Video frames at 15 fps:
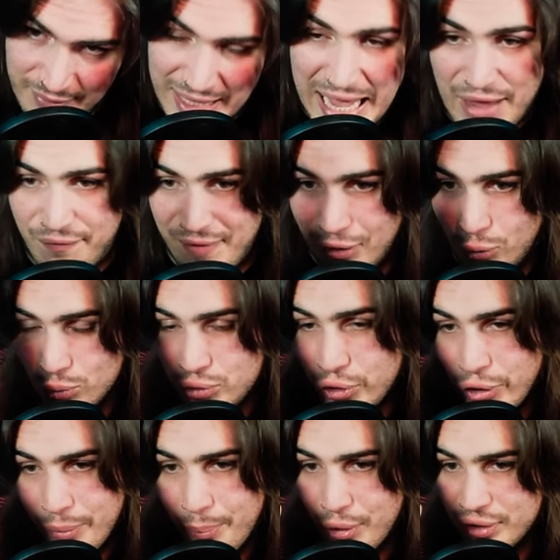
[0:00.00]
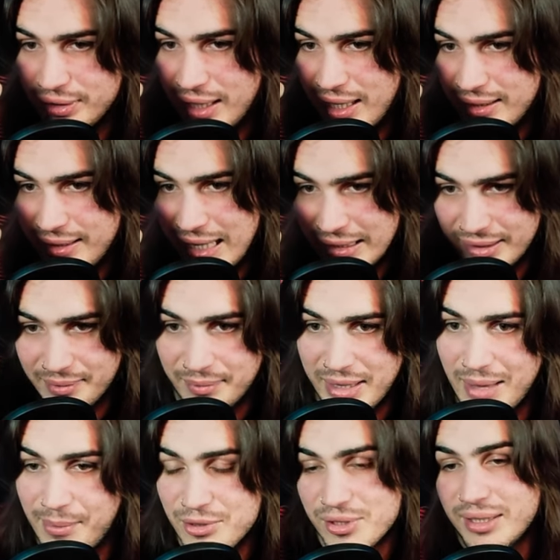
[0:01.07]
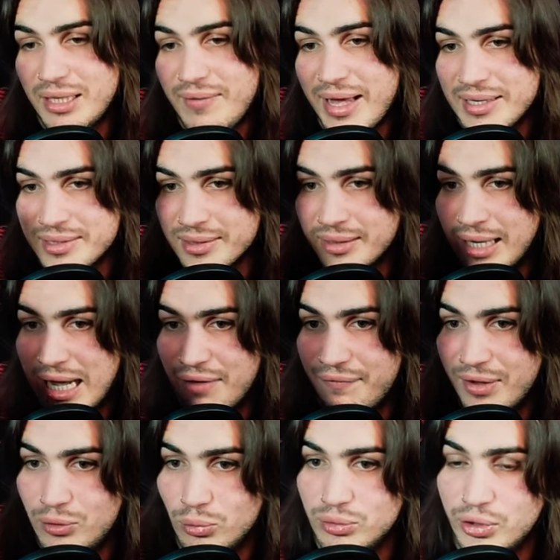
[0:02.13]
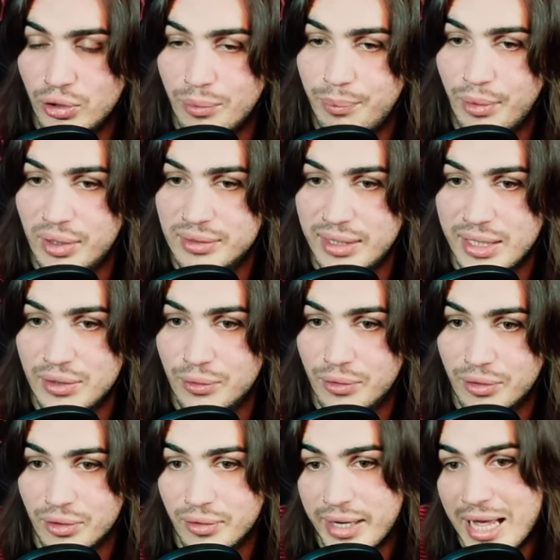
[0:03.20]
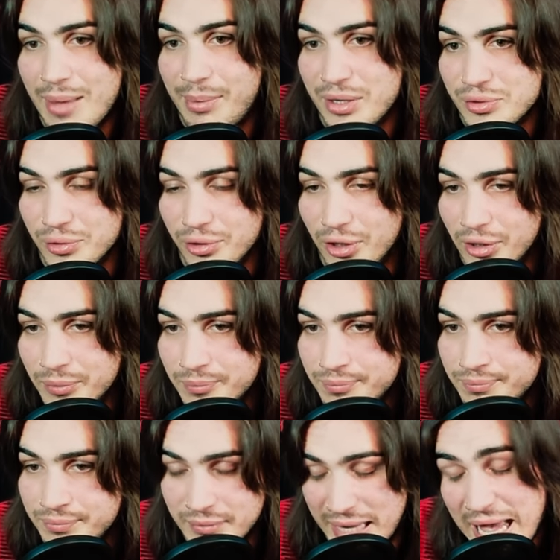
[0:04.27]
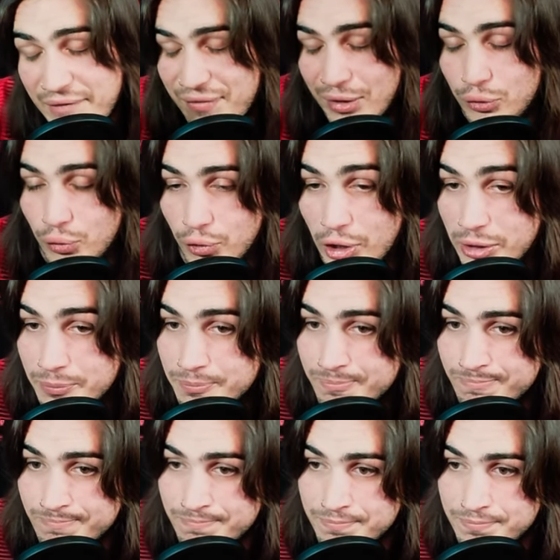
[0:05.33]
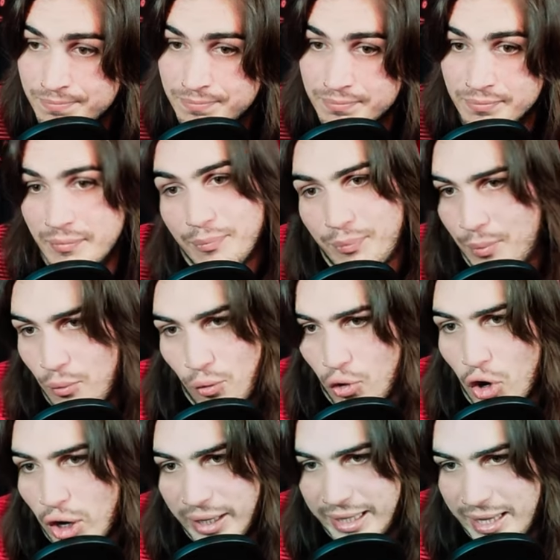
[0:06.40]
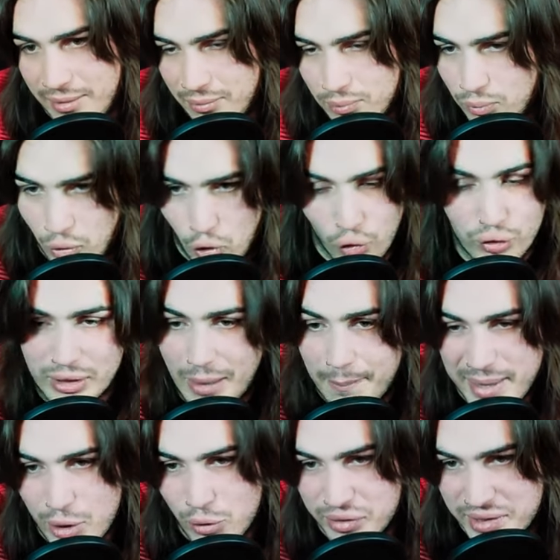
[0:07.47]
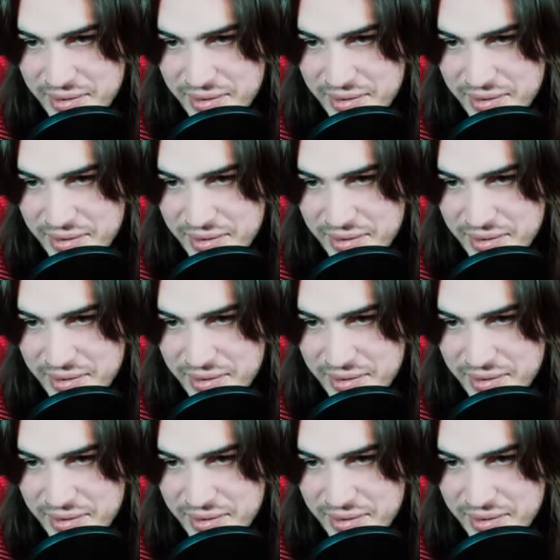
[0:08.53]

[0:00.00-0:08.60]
hai fatto un tiro in porta all'andata, hai preso una traversa, hai fatto un tiro in porta al ritorno, hai preso gol. E hai fatto gol. Un gol che conta meno di